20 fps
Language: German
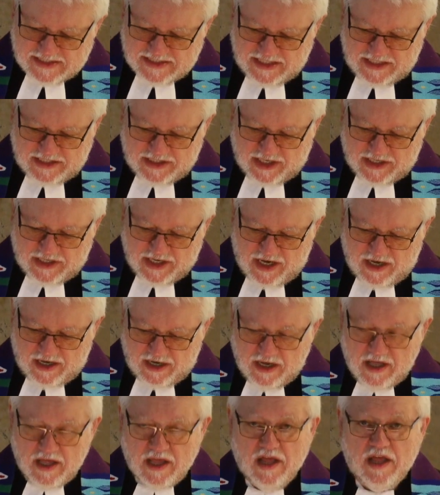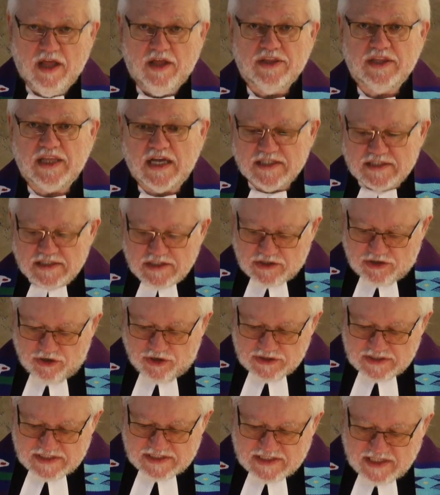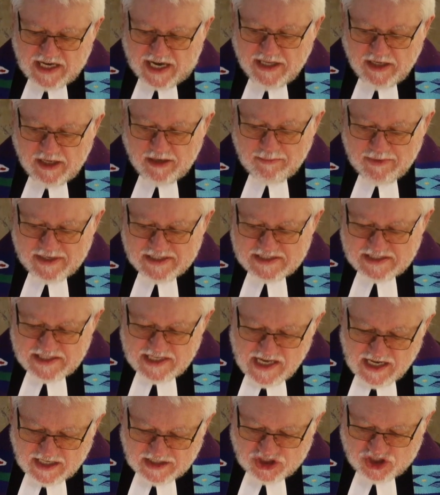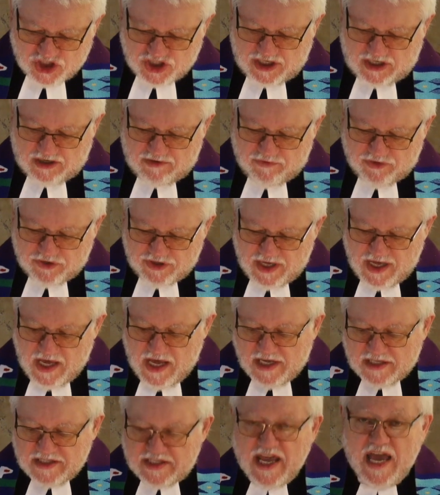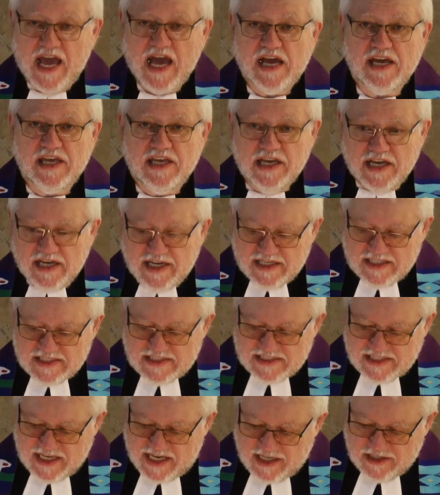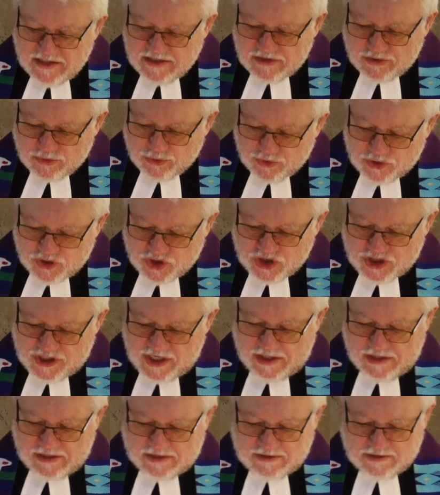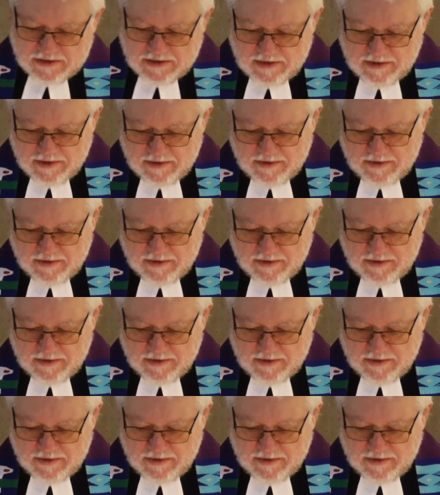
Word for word: sich danach, dass Gott seinen Messias schicken würde, der ihre Sehnsucht stillt.